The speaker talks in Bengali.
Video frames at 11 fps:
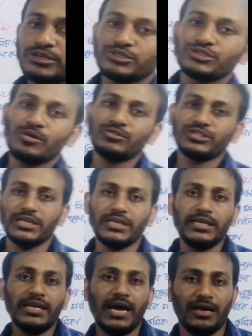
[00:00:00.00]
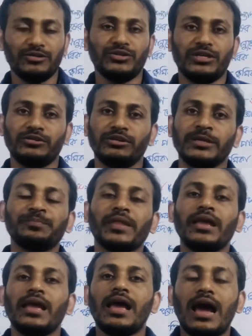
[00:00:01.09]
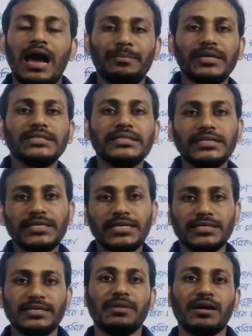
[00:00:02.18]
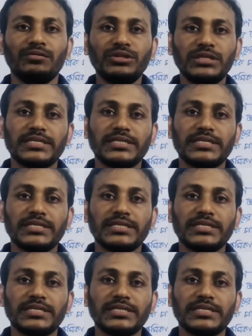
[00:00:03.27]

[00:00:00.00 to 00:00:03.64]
সমস্যা নিয়ে আলোচনা করে আমরা যেটা জানি যে মানুষ